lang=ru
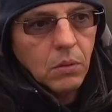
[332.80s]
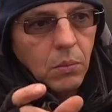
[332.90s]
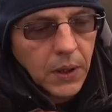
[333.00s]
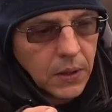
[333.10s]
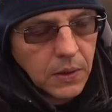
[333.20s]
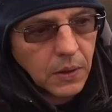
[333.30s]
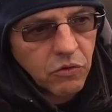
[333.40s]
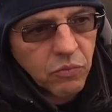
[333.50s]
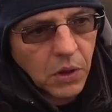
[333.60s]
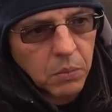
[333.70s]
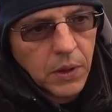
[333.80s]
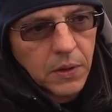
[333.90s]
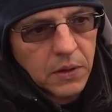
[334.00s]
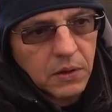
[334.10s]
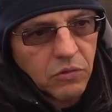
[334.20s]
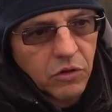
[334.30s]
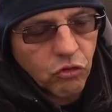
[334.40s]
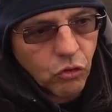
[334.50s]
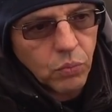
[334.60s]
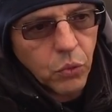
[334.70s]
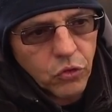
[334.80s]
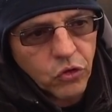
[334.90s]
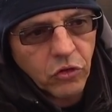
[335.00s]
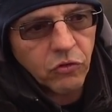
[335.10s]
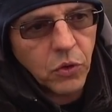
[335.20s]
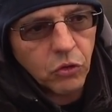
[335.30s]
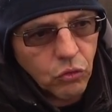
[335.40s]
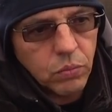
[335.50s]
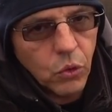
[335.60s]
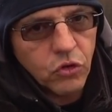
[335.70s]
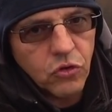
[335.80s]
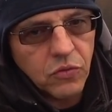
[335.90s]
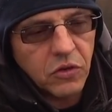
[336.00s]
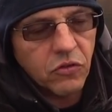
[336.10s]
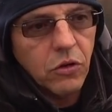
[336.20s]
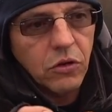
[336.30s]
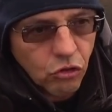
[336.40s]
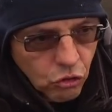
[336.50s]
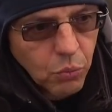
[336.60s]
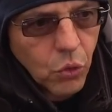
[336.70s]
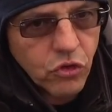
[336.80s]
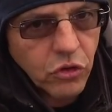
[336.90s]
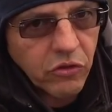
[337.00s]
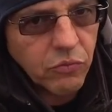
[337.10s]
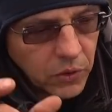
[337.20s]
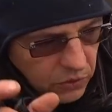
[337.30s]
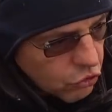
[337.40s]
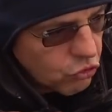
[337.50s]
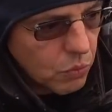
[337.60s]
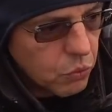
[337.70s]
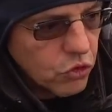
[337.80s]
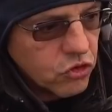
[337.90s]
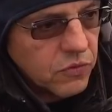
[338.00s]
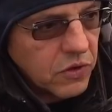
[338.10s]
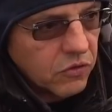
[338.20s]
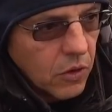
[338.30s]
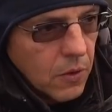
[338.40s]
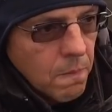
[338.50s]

маленький размер, маленький вес, чуть больше размер, чуть больше вес, еще больше размер, еще больше вес.